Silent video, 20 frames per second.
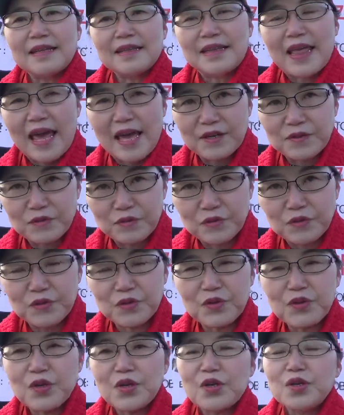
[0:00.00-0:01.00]

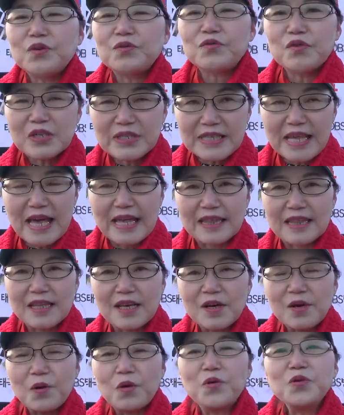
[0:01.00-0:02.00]
대구, 울산
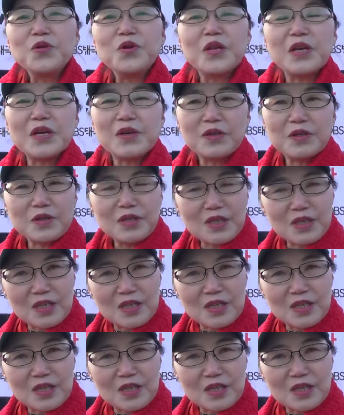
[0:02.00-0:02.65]
오늘이